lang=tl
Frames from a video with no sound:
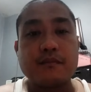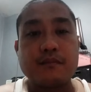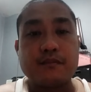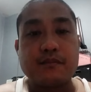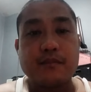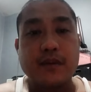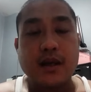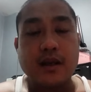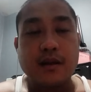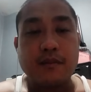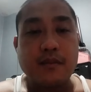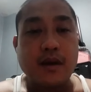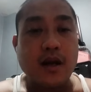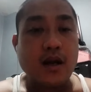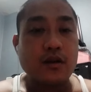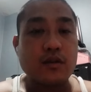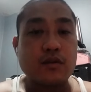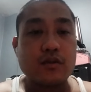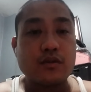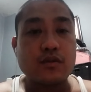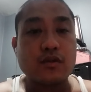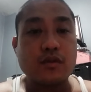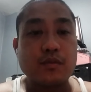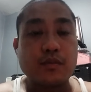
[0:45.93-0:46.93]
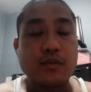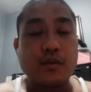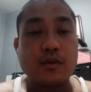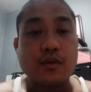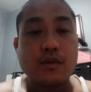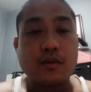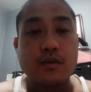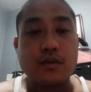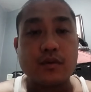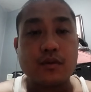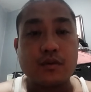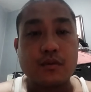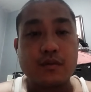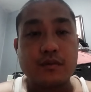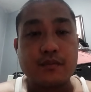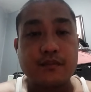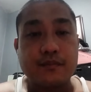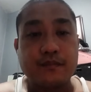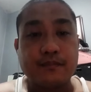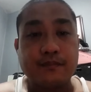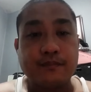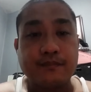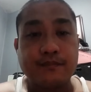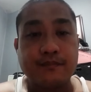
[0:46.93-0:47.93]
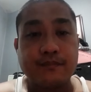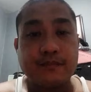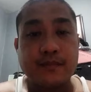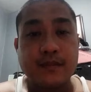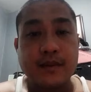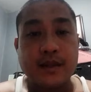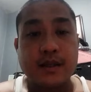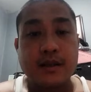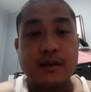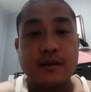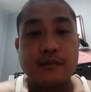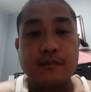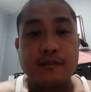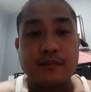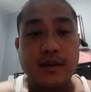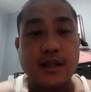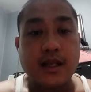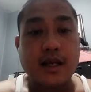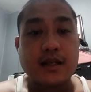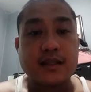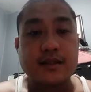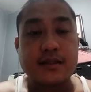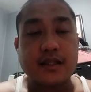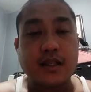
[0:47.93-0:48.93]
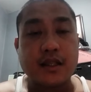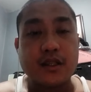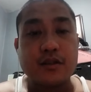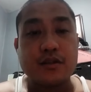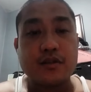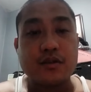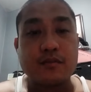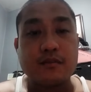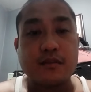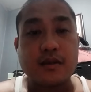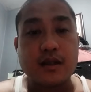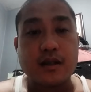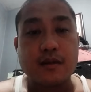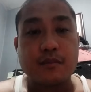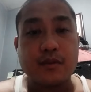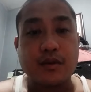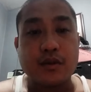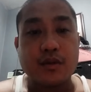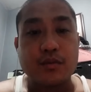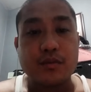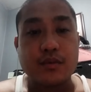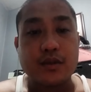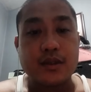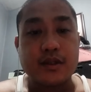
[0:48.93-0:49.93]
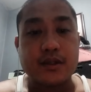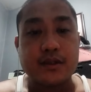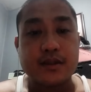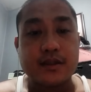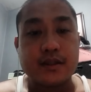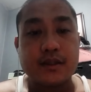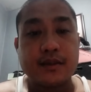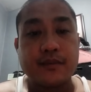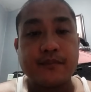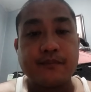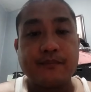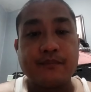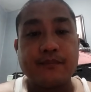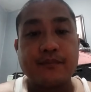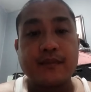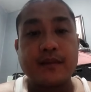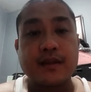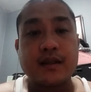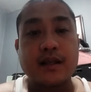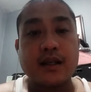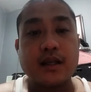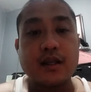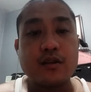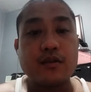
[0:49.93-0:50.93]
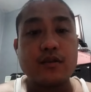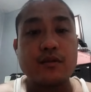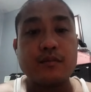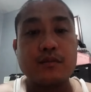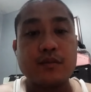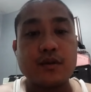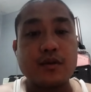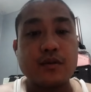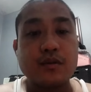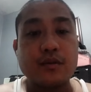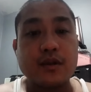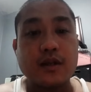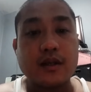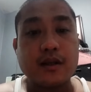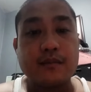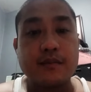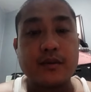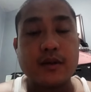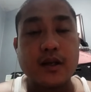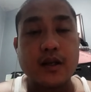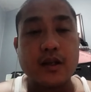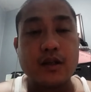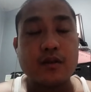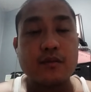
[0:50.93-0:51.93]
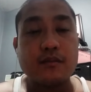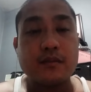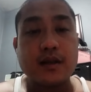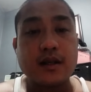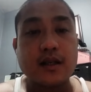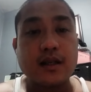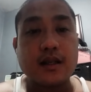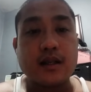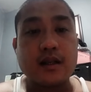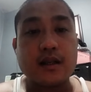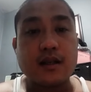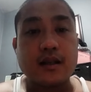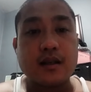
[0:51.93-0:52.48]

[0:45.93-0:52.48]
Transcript: panibago ko pong vlog sa inyo mga viewers ngayon view ah, mga mga